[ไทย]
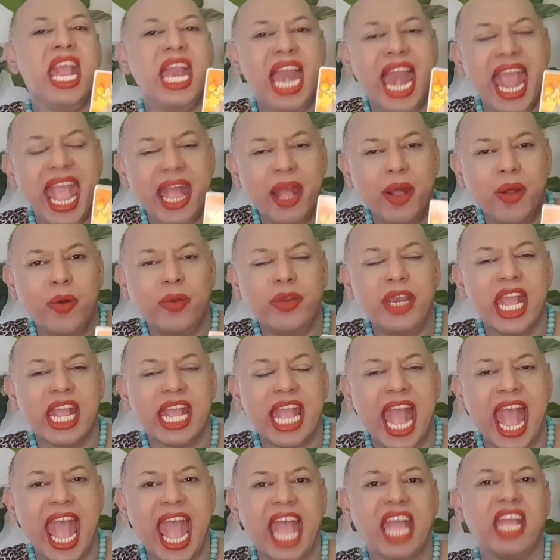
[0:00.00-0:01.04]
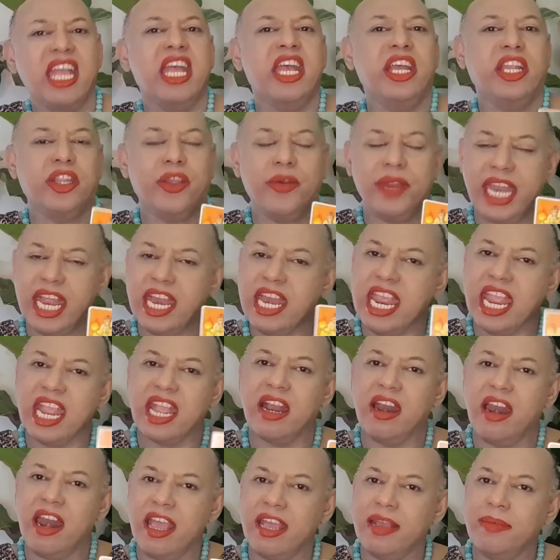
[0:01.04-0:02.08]
แล้วนะคะตัวท่านเอง
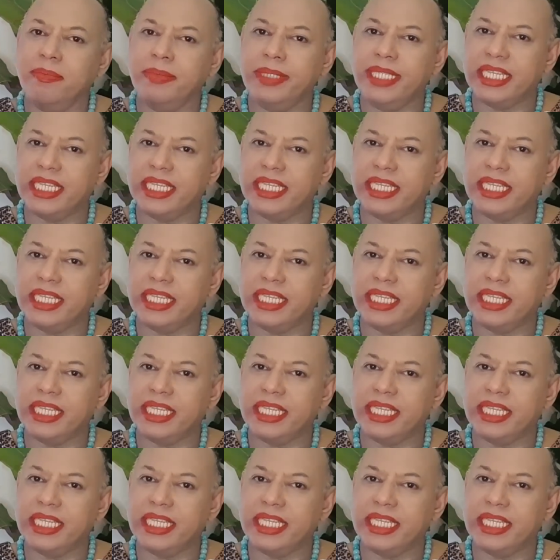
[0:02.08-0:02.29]
เริ่ม